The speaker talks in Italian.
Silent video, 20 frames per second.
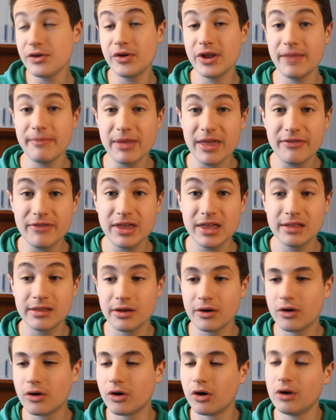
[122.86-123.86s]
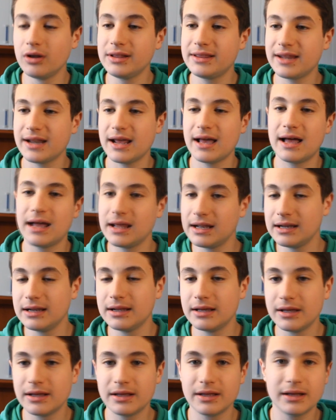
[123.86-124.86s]
io nei miei video, oltre
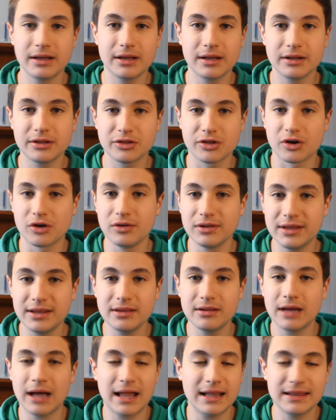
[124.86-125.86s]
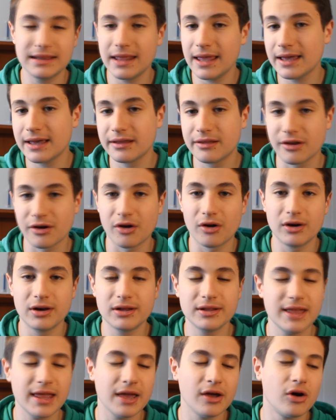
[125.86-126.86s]
al, uh, troll, al deck
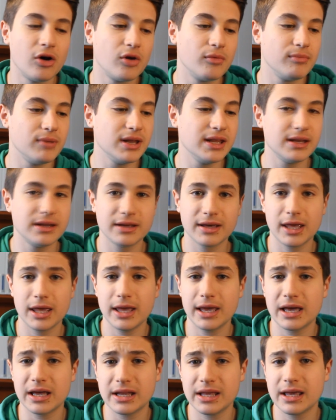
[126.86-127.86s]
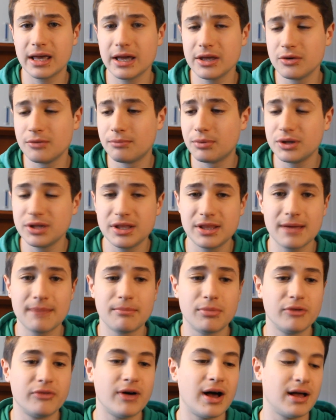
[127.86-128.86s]
troll dei Goblin che caricai un po' di
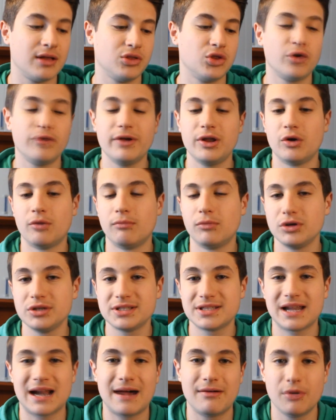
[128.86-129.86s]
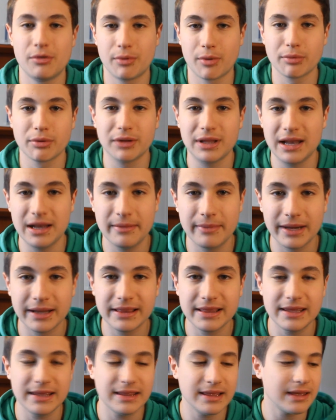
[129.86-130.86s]
tempo fa, dove non mostravo proprio delle
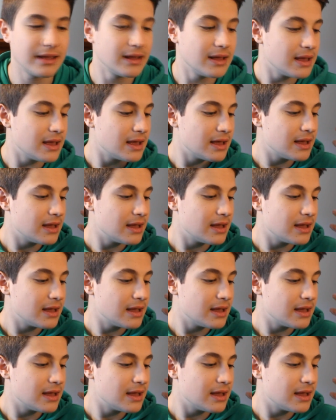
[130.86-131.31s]
partite,